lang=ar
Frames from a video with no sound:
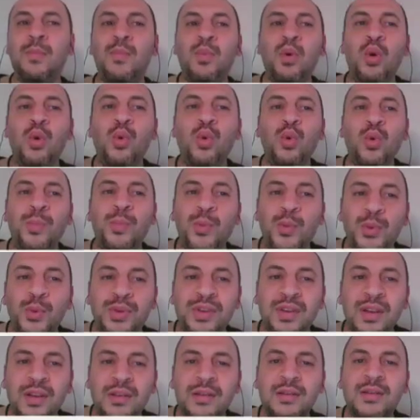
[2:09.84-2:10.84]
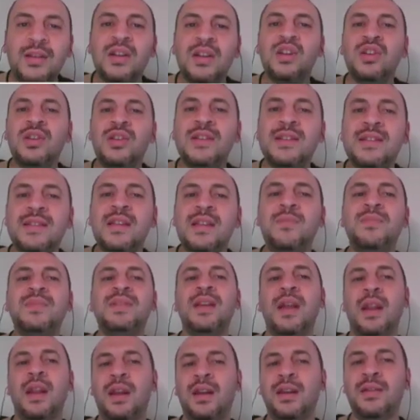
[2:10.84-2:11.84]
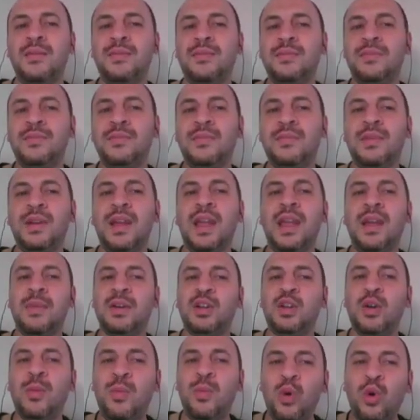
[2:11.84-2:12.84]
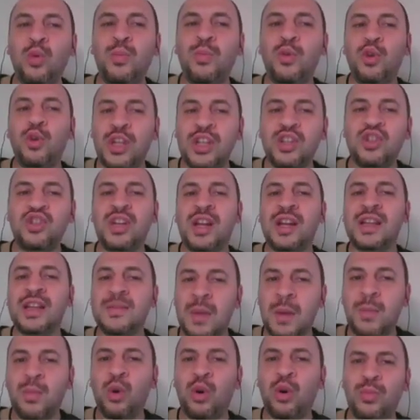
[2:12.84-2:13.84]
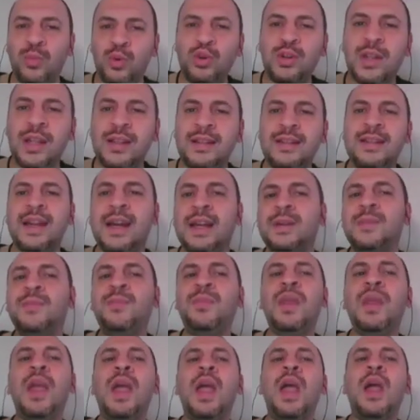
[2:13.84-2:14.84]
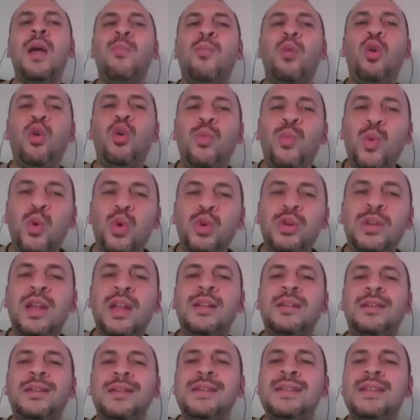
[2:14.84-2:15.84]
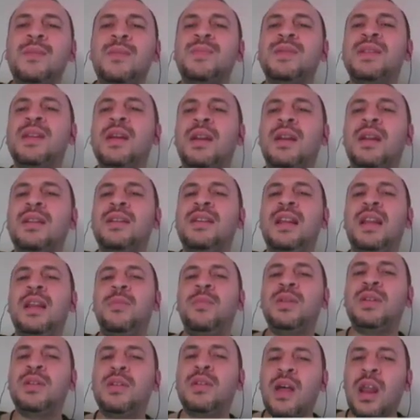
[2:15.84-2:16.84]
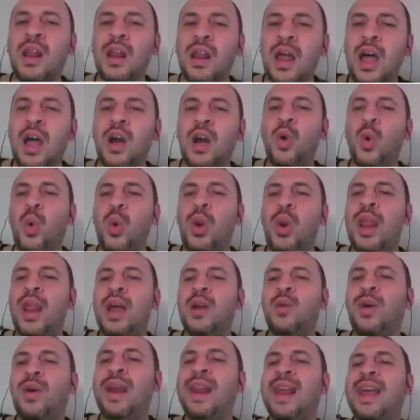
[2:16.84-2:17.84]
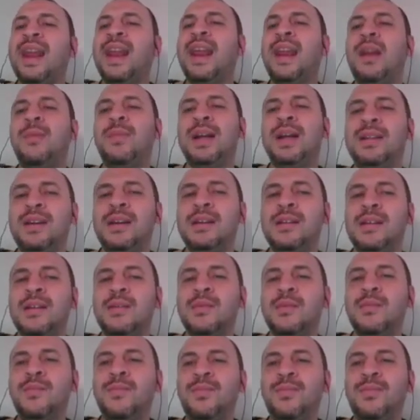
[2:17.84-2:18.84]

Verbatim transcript: بلوروبوتنت ستيم سيل. هي مكتوبه بلوروبوتنشال اسمها بلوروبوتنت يعني. بلوروبوتنت ستيم سيل دي اللي بتطلع كل انواع الخلايا اللي بعد كده.